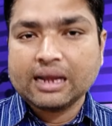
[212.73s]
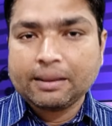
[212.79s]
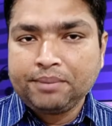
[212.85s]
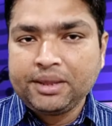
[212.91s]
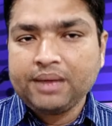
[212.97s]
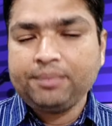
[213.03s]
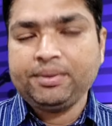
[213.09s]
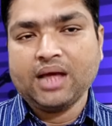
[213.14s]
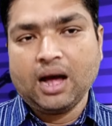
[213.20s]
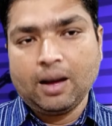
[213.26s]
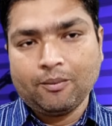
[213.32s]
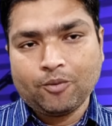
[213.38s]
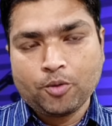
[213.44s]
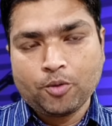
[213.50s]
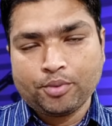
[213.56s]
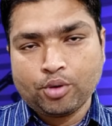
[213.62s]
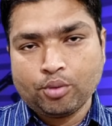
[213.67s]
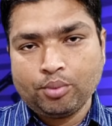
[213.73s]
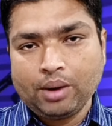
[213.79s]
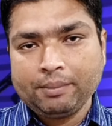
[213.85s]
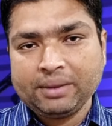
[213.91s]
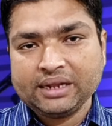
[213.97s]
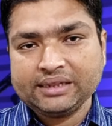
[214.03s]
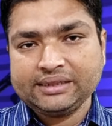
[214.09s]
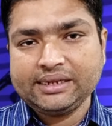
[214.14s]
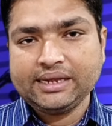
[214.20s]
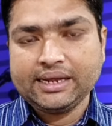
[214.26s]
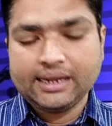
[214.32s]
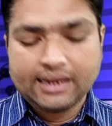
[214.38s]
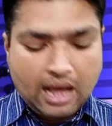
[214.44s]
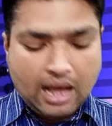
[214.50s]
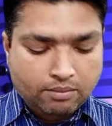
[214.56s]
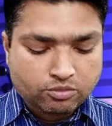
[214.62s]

कभी भी आपको प्रॉब्लम आती है